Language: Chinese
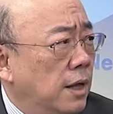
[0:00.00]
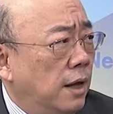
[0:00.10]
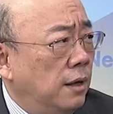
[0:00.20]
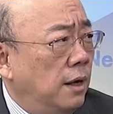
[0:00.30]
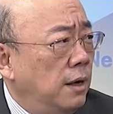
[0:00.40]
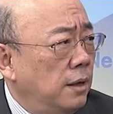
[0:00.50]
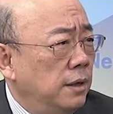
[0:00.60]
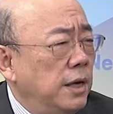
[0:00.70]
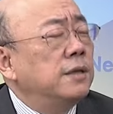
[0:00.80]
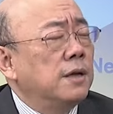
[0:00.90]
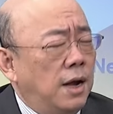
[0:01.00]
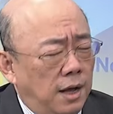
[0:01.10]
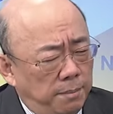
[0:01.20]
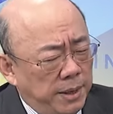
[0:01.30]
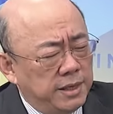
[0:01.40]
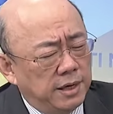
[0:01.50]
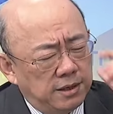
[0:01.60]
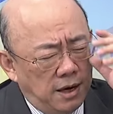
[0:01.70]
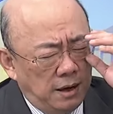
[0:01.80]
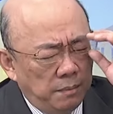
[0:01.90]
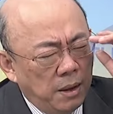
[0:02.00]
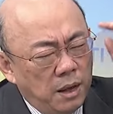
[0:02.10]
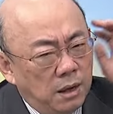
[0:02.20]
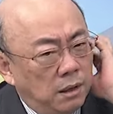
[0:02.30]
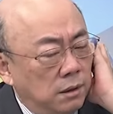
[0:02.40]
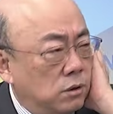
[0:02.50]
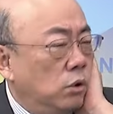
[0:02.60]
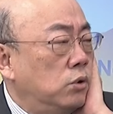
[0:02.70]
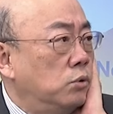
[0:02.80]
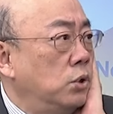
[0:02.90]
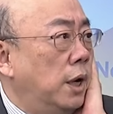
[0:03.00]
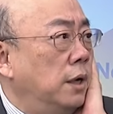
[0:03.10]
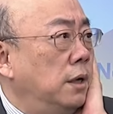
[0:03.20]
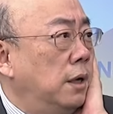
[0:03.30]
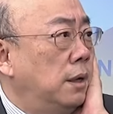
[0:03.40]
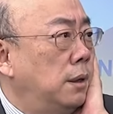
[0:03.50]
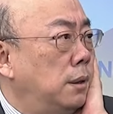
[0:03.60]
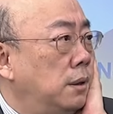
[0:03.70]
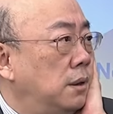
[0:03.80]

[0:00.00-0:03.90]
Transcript: 打的，啊，加萨，北加萨。走走去哪里啊？他叫人家